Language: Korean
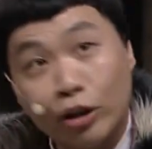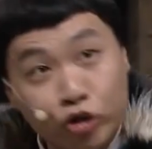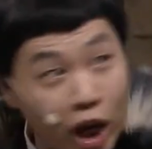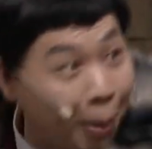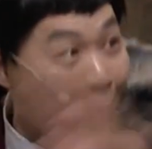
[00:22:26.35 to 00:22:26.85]
야
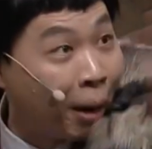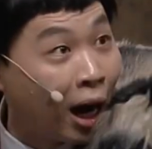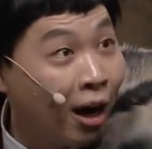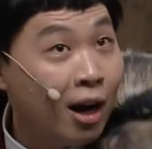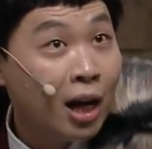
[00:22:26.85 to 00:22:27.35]
뒤에
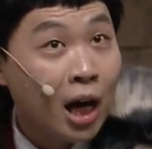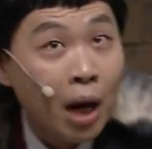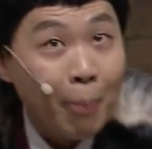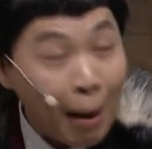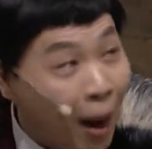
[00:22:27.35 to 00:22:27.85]
봐봐
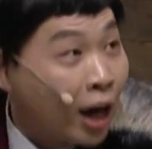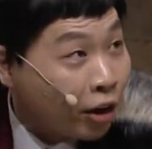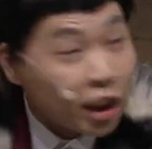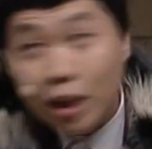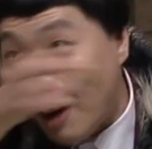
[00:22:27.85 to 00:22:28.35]
봐봐
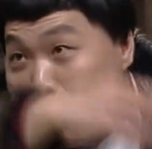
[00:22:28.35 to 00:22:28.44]
여자들